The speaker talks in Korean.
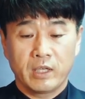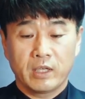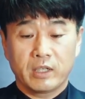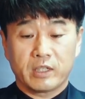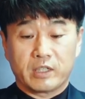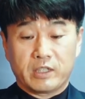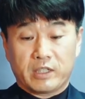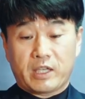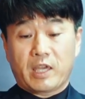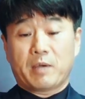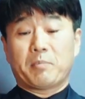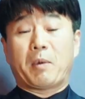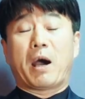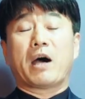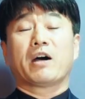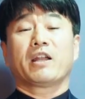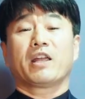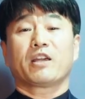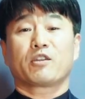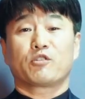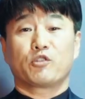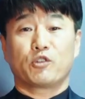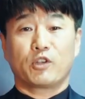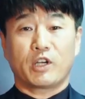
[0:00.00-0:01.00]
그게
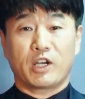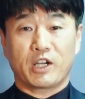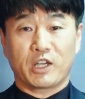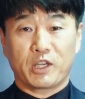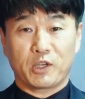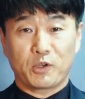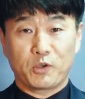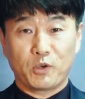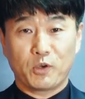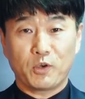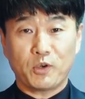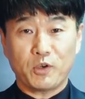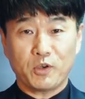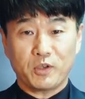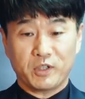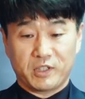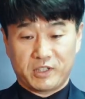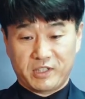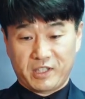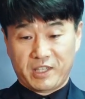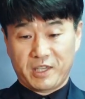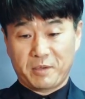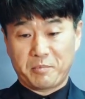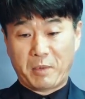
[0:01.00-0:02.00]
마을의 규약이고
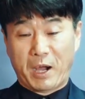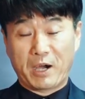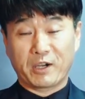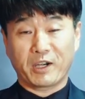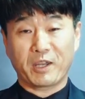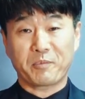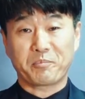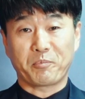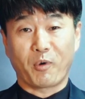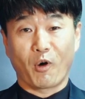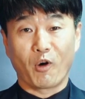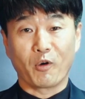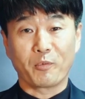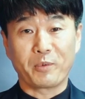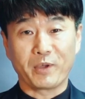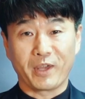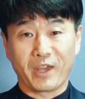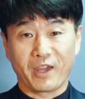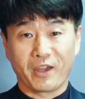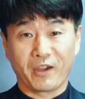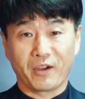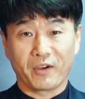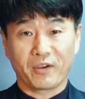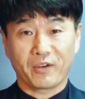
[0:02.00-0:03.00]
그게 마을의
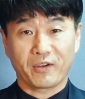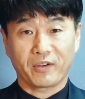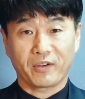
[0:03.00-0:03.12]
법이에요.